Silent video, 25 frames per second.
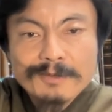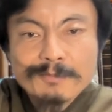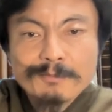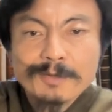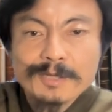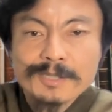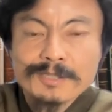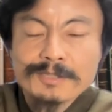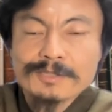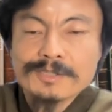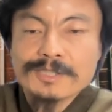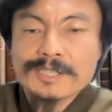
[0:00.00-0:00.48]

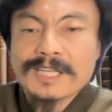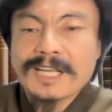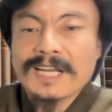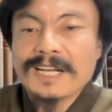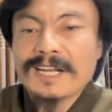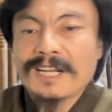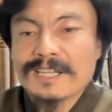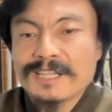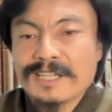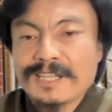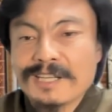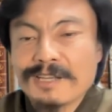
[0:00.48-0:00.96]
まあ、さ
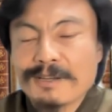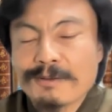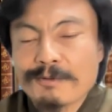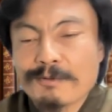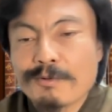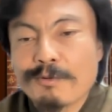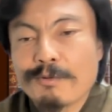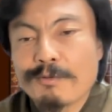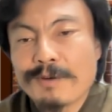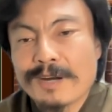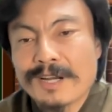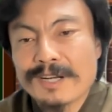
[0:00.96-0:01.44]
らに
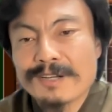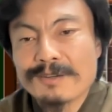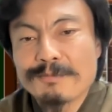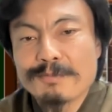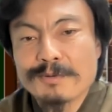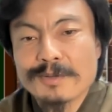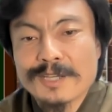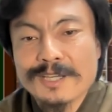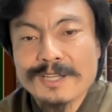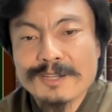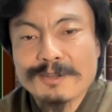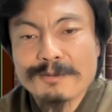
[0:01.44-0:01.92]
こう悪い
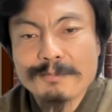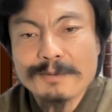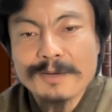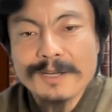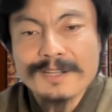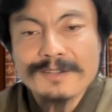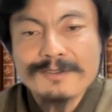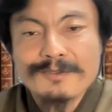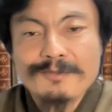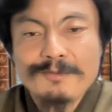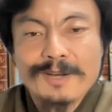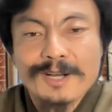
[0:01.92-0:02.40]
物件の場
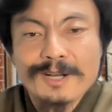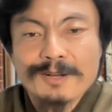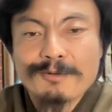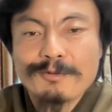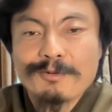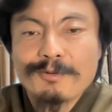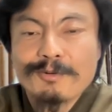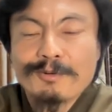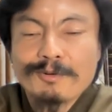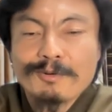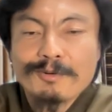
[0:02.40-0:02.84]
合には